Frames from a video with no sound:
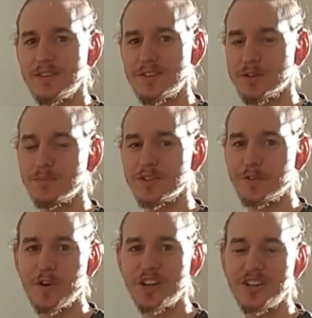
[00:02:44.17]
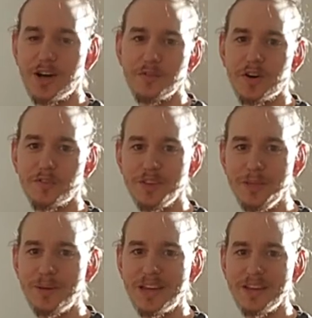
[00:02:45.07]
zum Sofortkauf auf
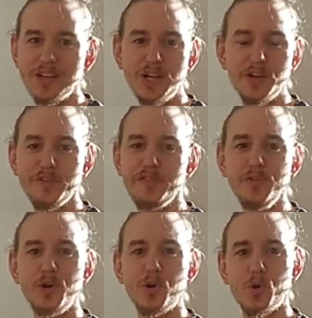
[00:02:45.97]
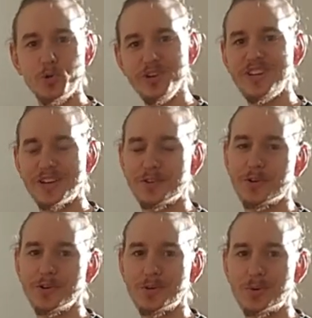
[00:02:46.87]
eBay für 100
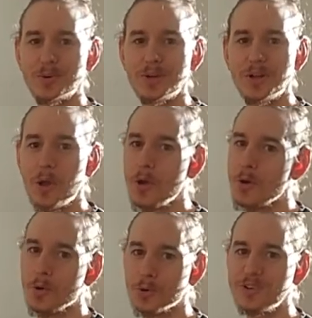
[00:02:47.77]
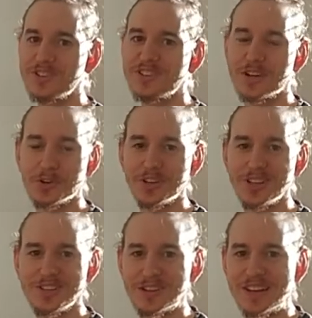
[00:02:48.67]
Euro. Und da konnte
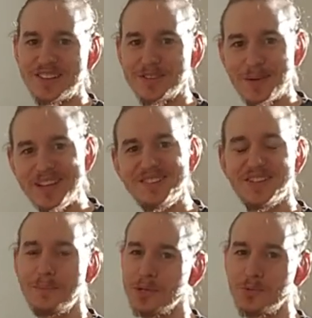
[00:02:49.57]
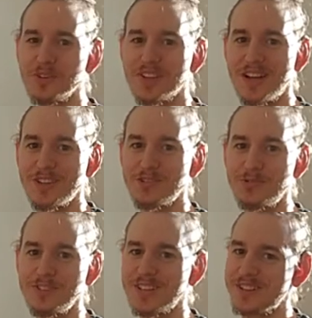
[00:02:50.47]
ich sogar zwei CPUs
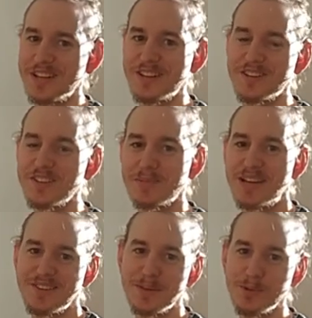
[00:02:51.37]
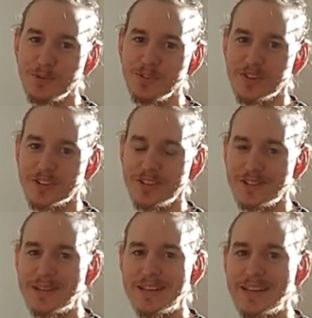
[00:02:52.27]
reintun. Das hat also zwei CPU-Sockel.
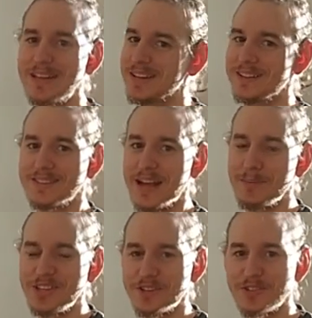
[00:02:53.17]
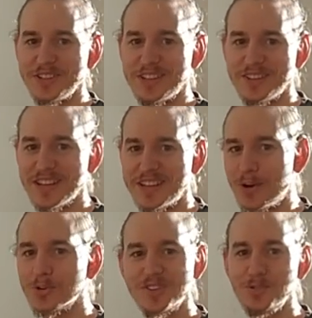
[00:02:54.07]
Da habe ich natürlich dann direkt
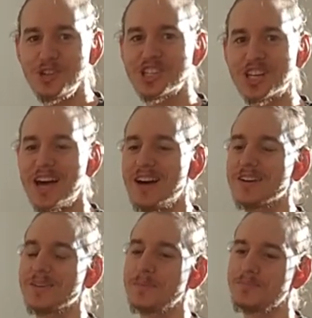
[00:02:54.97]
auch zugeschlagen